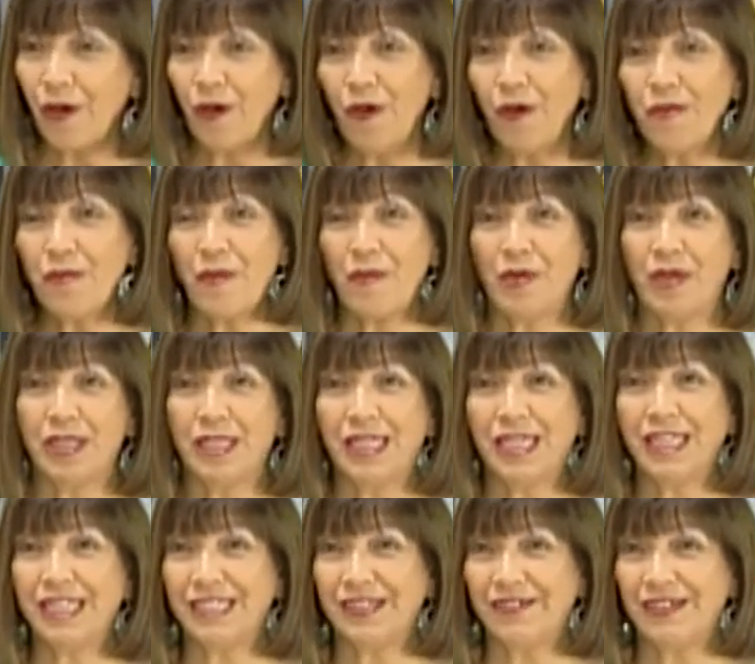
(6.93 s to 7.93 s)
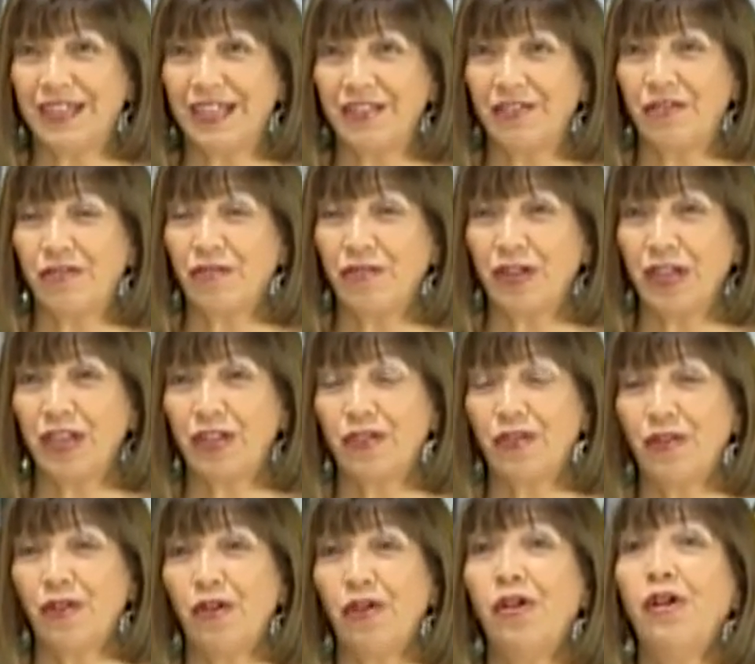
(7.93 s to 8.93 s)
Hoy vamos a seguir trabajando con
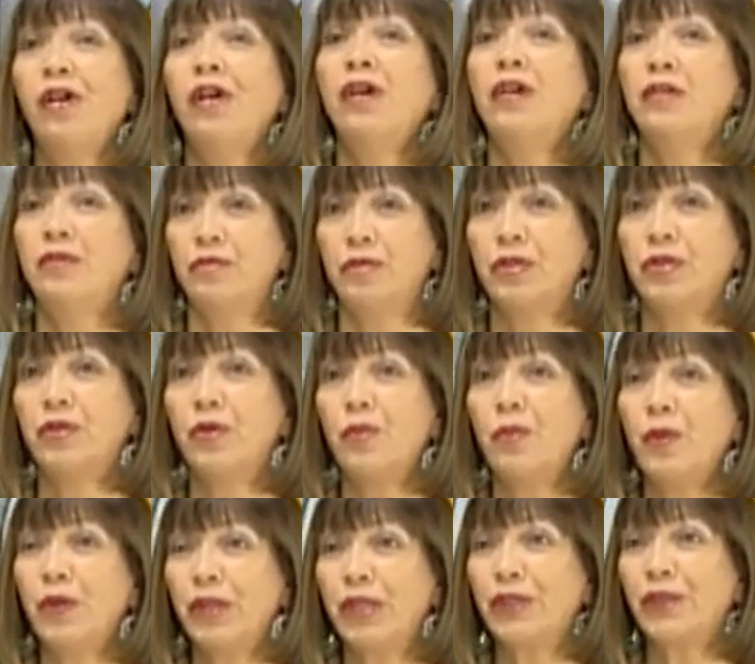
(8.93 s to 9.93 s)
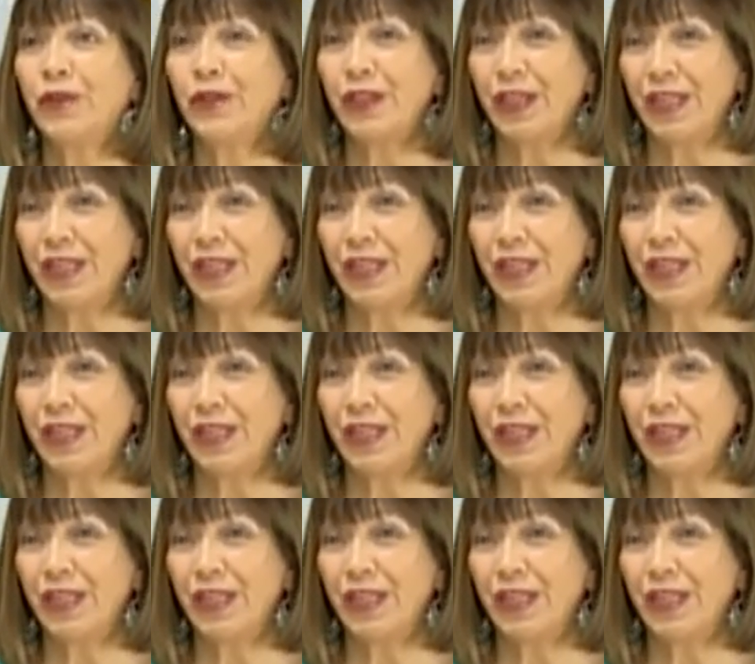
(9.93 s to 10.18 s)
estos nuestros monitos